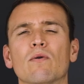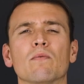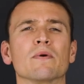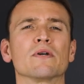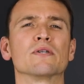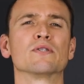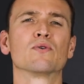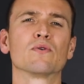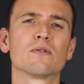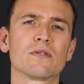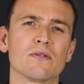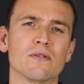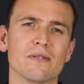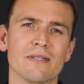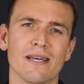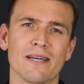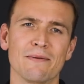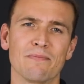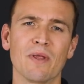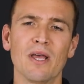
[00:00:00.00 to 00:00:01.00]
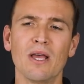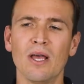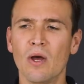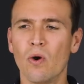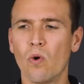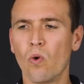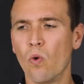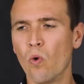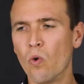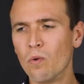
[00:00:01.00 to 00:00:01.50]
um gesund zu sein,
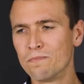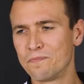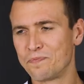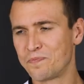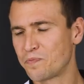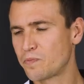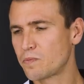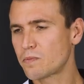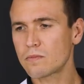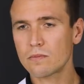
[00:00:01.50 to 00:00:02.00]
um